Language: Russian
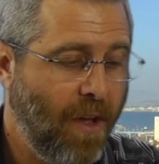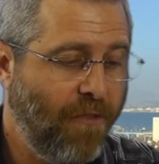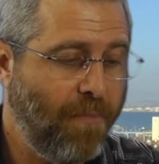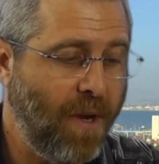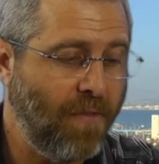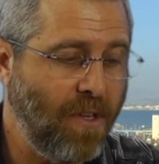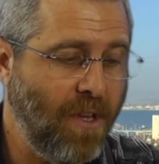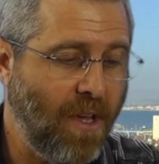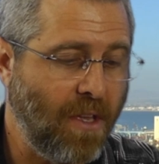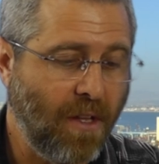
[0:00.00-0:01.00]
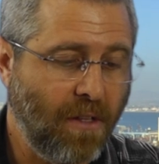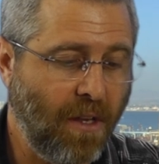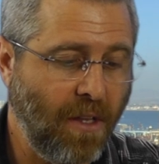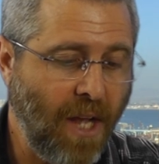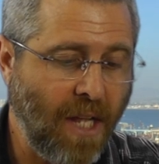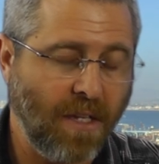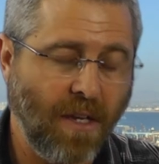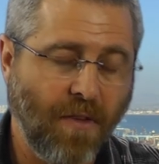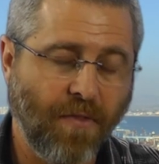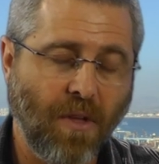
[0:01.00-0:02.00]
В первый день
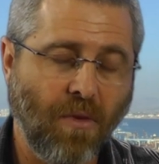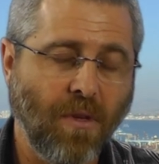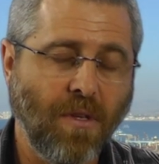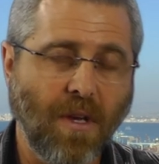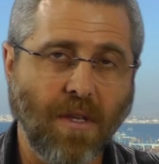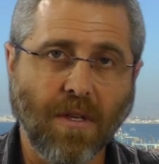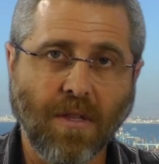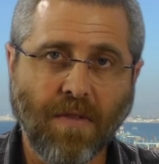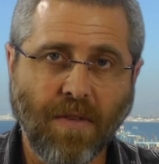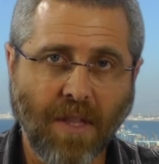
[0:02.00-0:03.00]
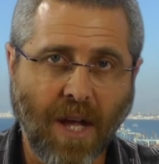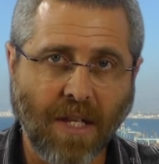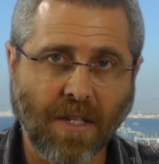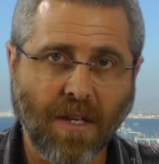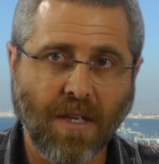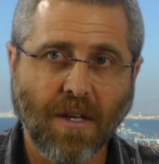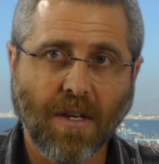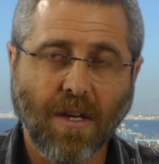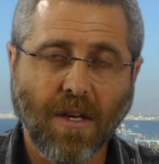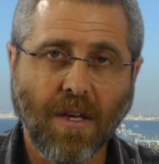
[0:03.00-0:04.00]
13, второй день 12
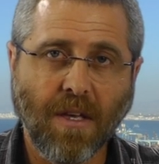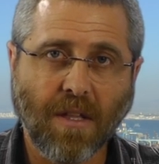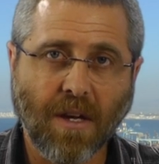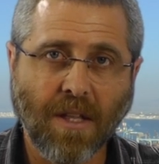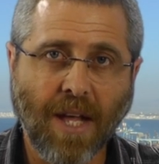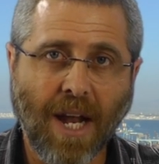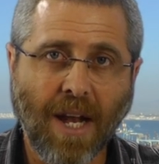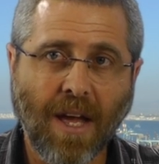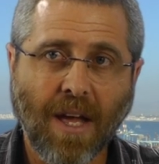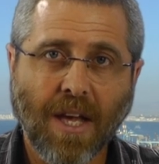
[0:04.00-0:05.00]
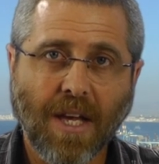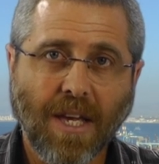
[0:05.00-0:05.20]
и так далее.